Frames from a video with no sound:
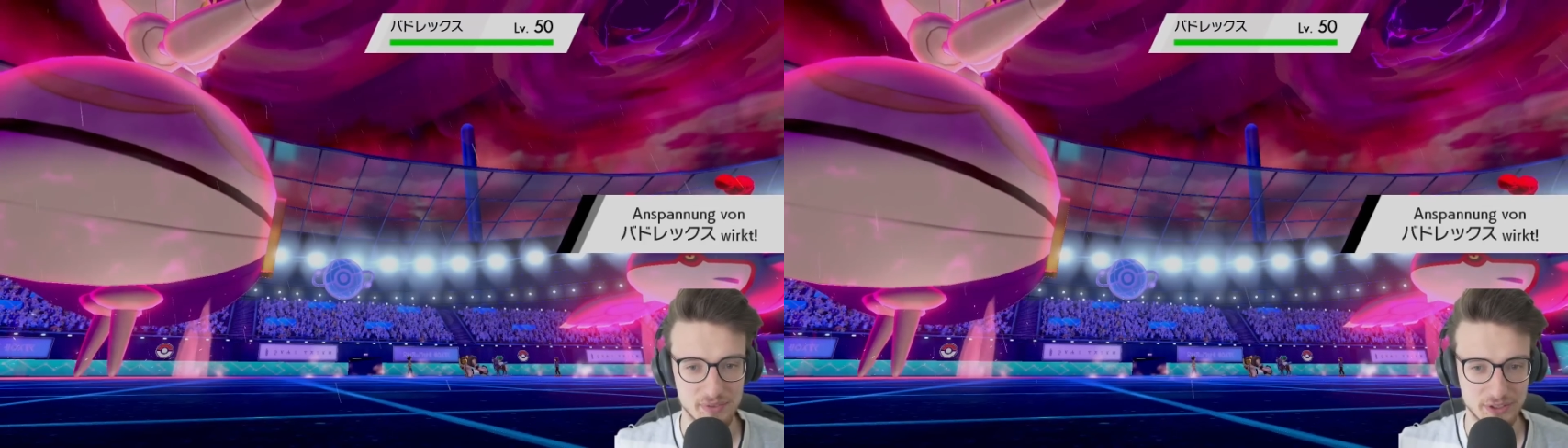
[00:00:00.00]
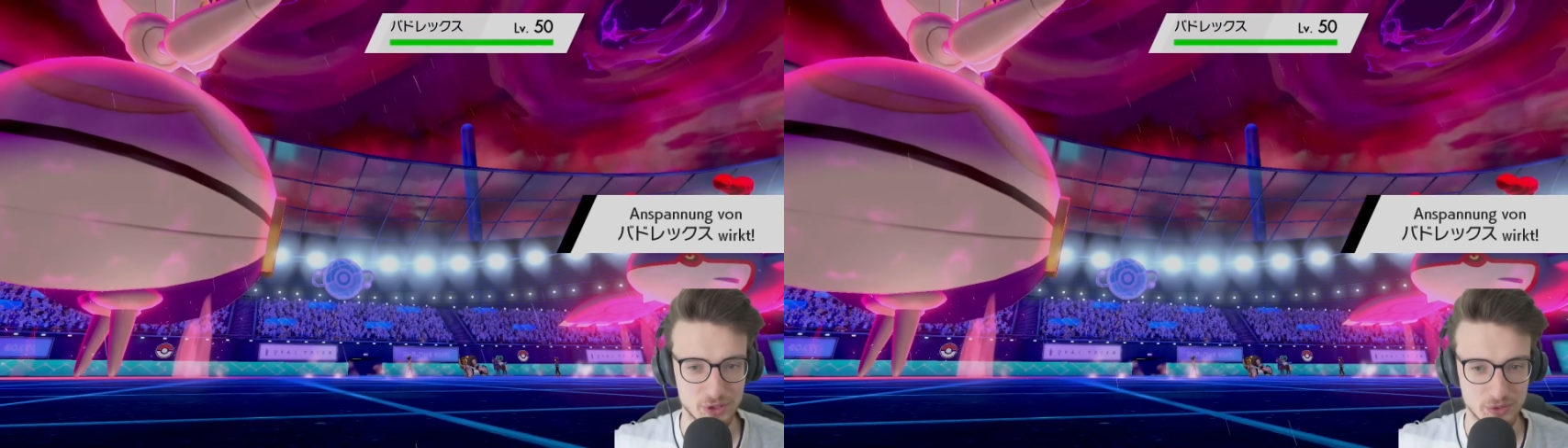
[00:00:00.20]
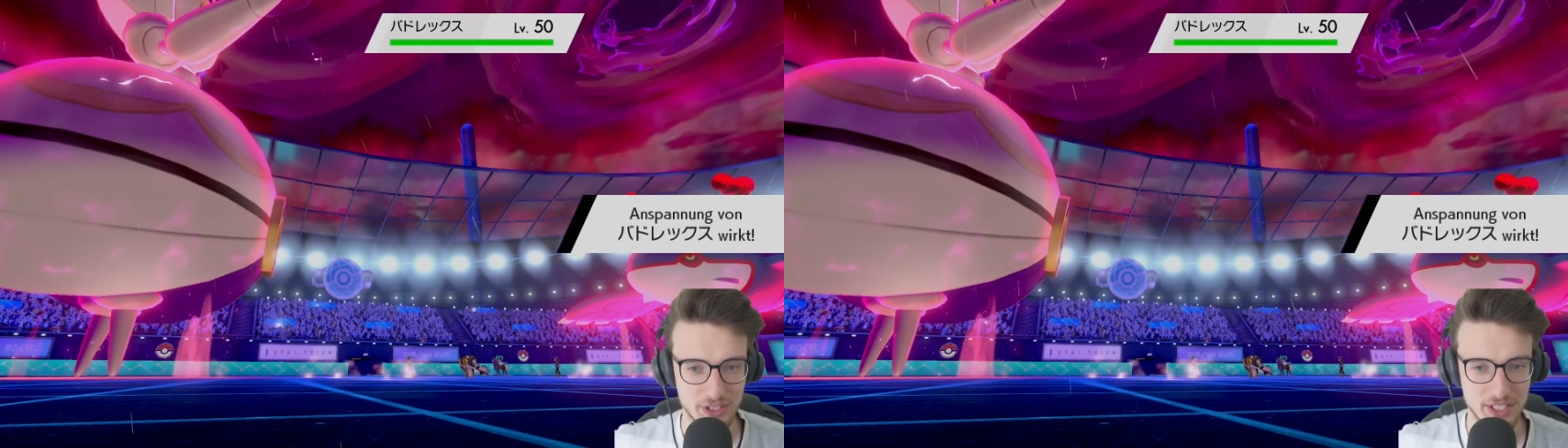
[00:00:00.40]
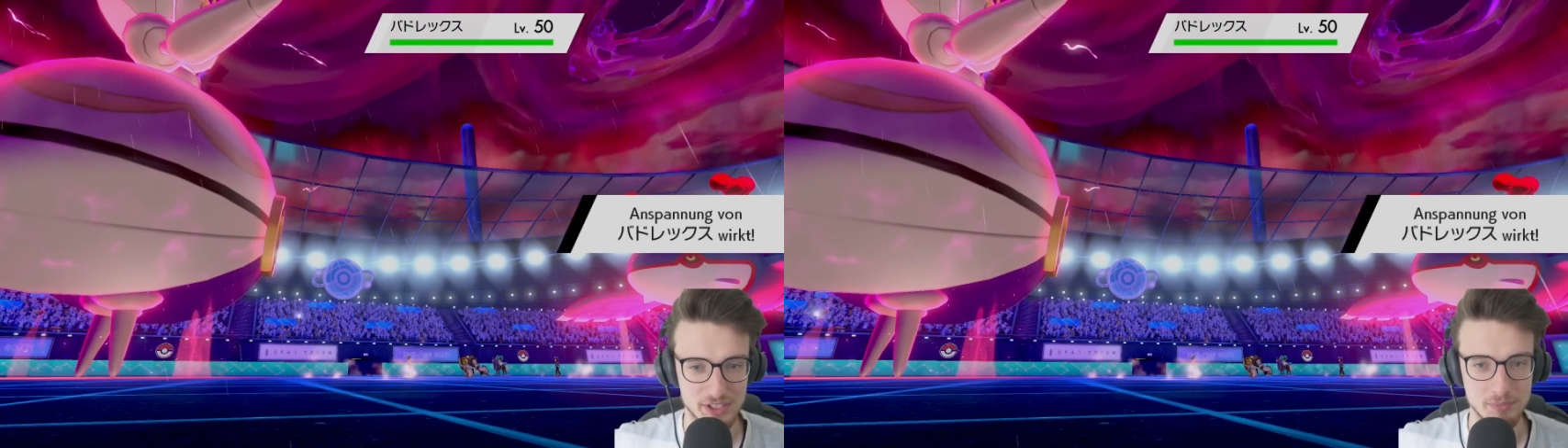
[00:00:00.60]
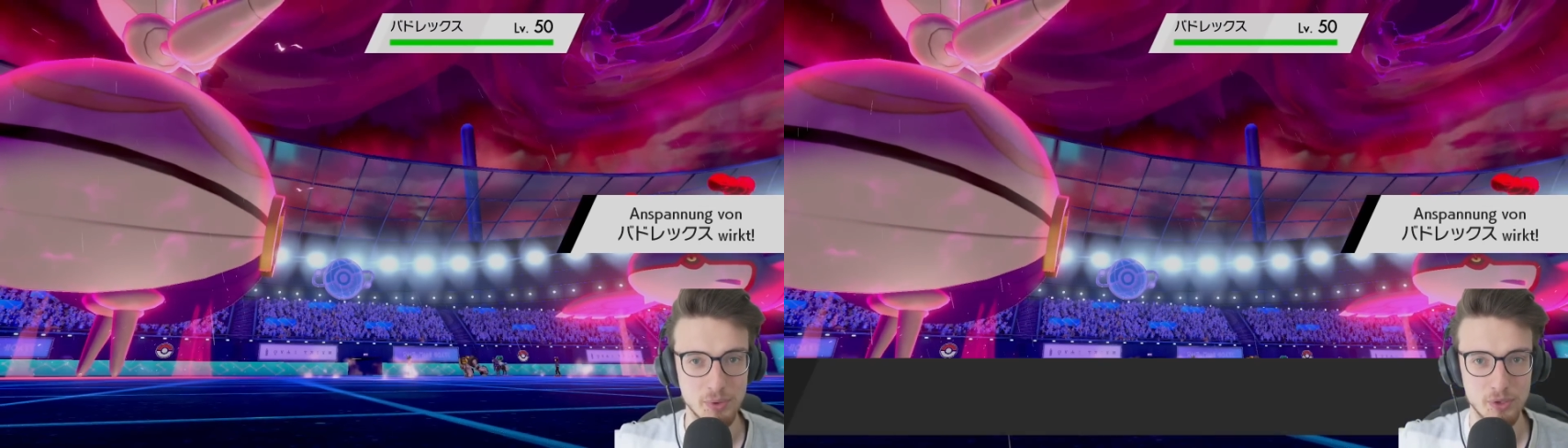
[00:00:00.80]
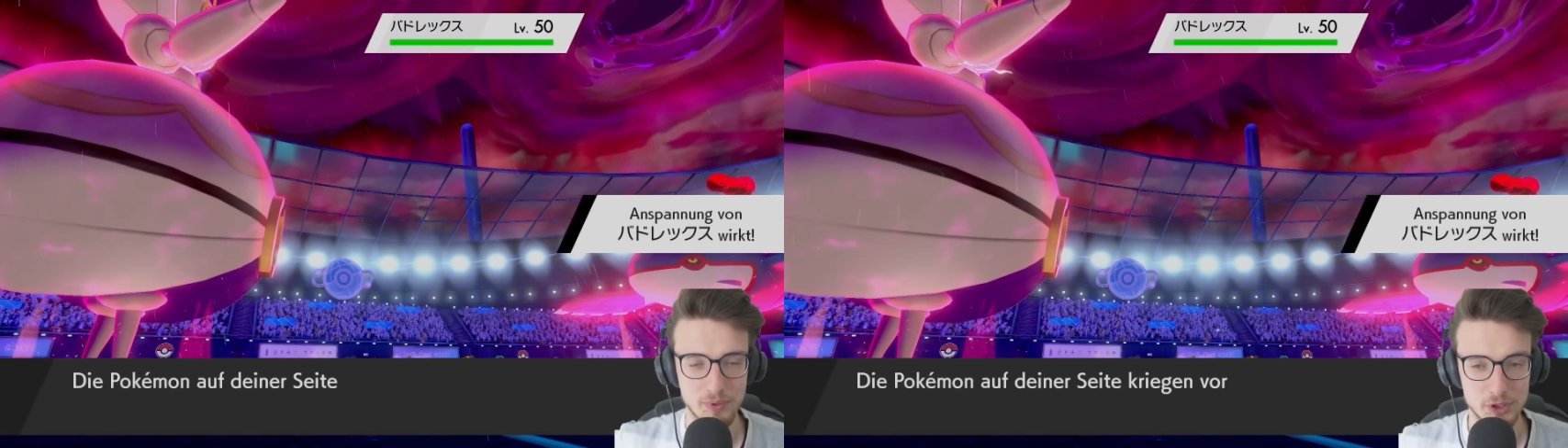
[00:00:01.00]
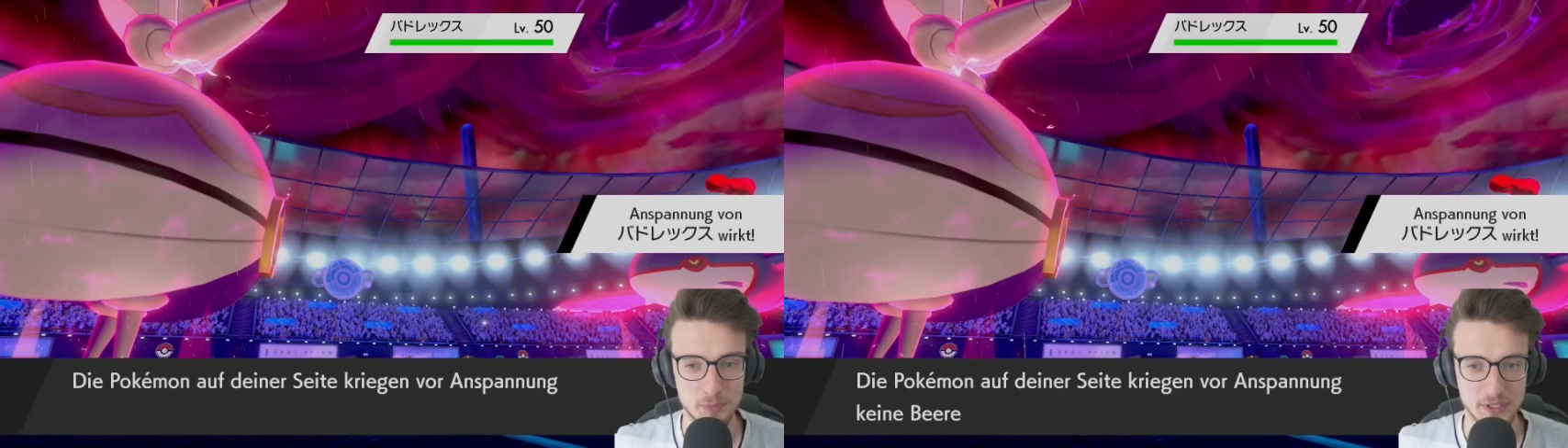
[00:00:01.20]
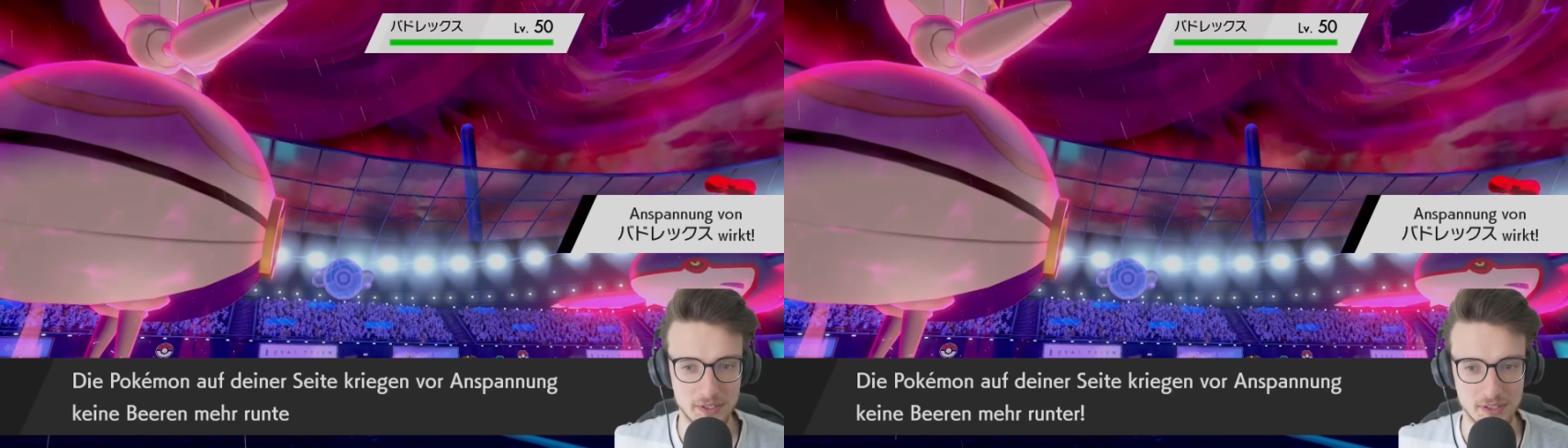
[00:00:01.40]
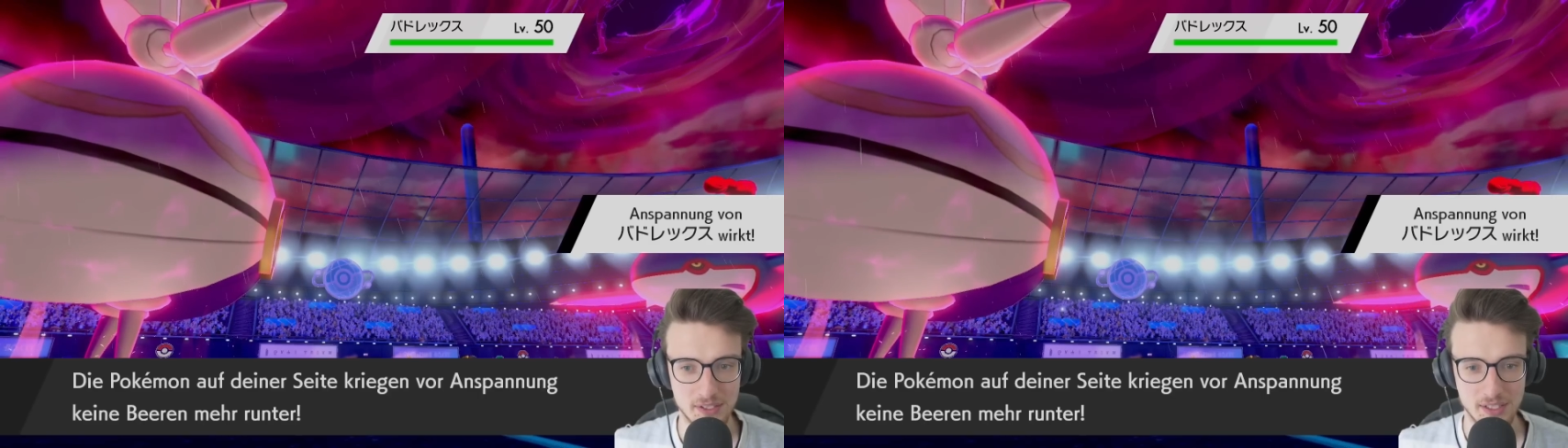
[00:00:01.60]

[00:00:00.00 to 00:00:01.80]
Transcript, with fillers: wenn schon die nächsten Pokémon-Spiele